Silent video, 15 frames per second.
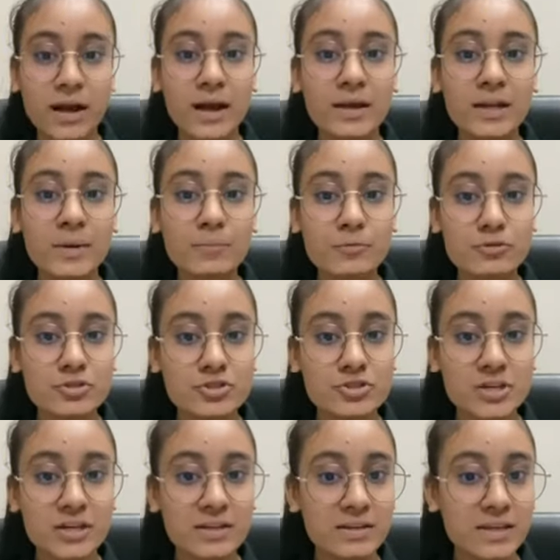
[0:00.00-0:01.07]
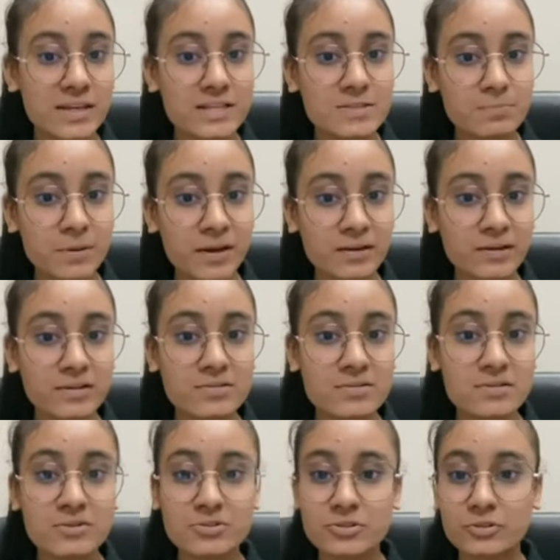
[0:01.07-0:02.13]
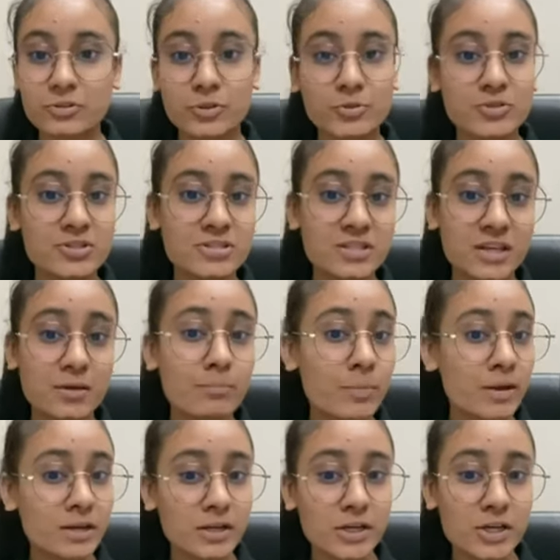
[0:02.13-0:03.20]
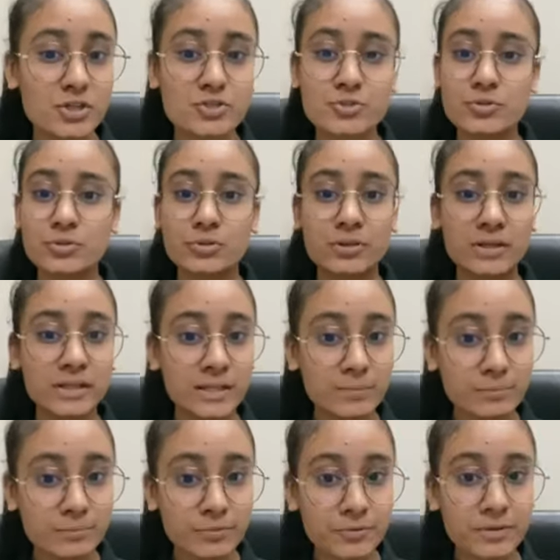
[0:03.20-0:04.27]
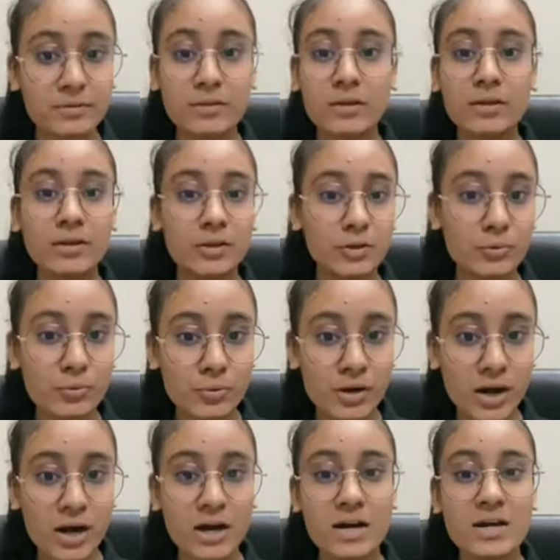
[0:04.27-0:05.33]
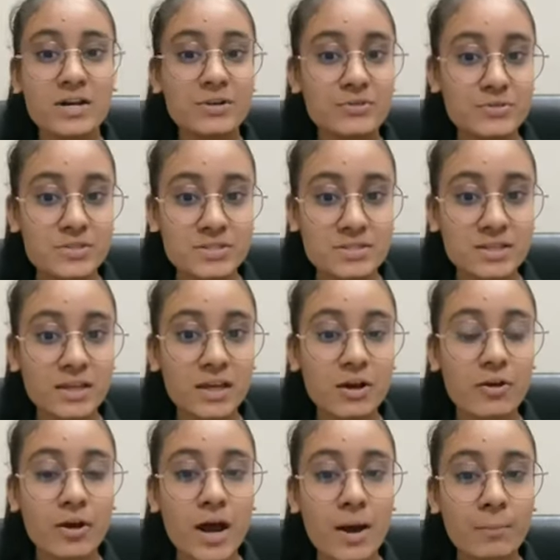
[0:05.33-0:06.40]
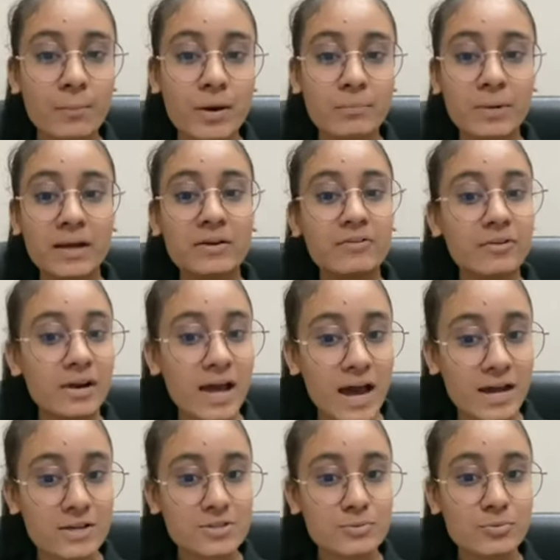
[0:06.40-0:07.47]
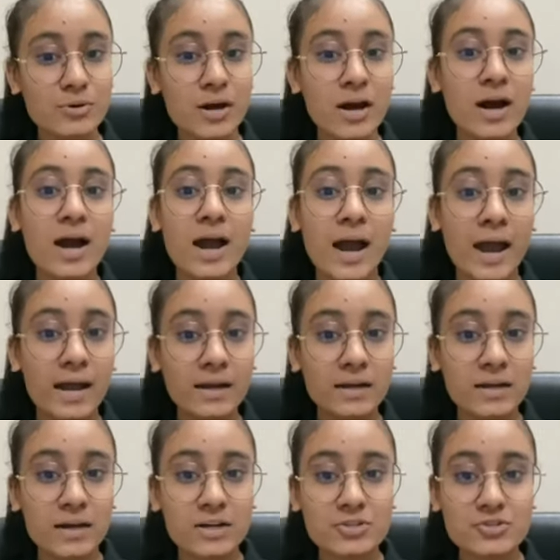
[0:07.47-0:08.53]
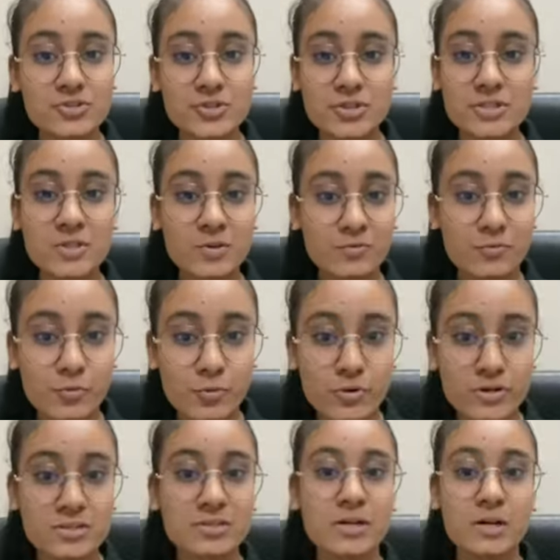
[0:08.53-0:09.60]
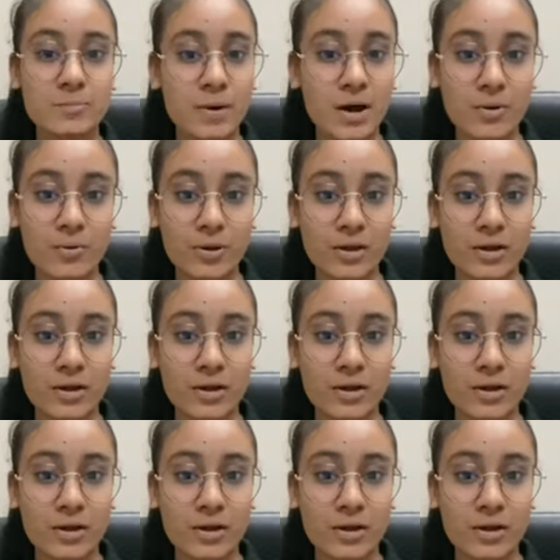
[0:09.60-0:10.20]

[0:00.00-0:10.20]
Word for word: एंड आप कुछ टेक्निक्स प्रैक्टिस कर सकते हो जैसे कि मेडिटेशन डीप ब्रीदिंग योगा जिससे क्या होगा आपका माइंड रिलैक्स होगा एंड अच्छे से फोकस कर पाओगे